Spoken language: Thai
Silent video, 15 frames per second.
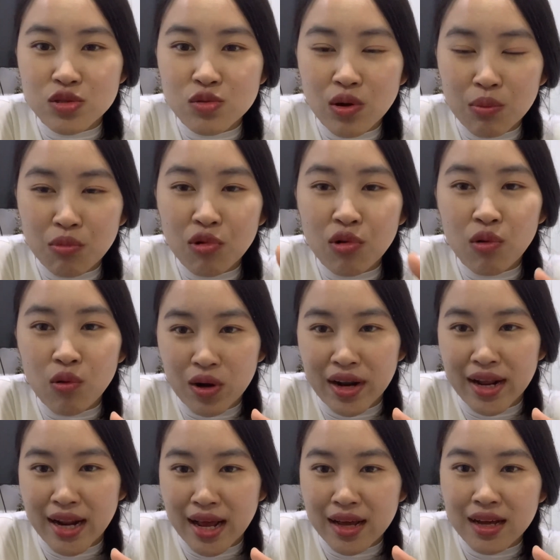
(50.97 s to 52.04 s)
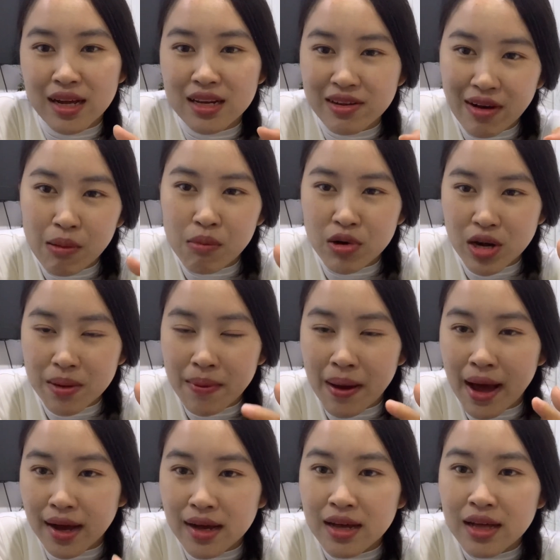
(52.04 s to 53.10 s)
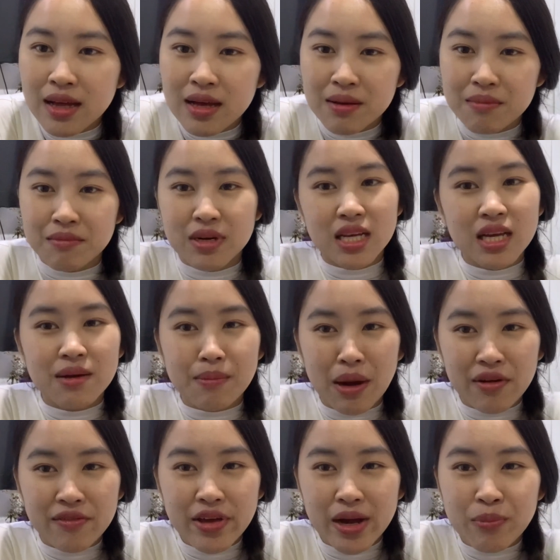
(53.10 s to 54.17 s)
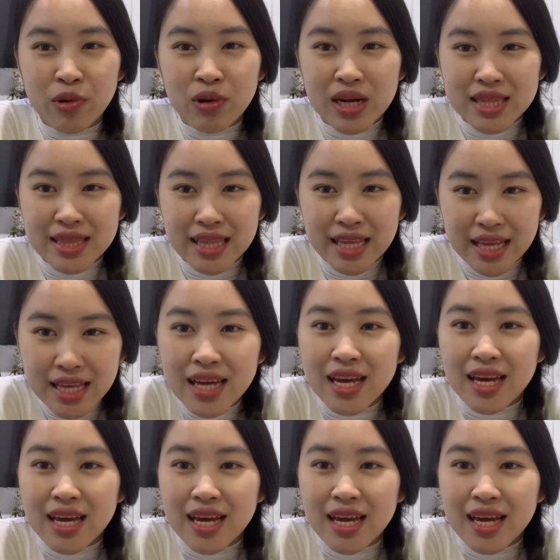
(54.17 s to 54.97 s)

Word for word: ส่วนบุคคลนะก็เลยว่าบได้พักเมื่อนี้มาเวียกปกติ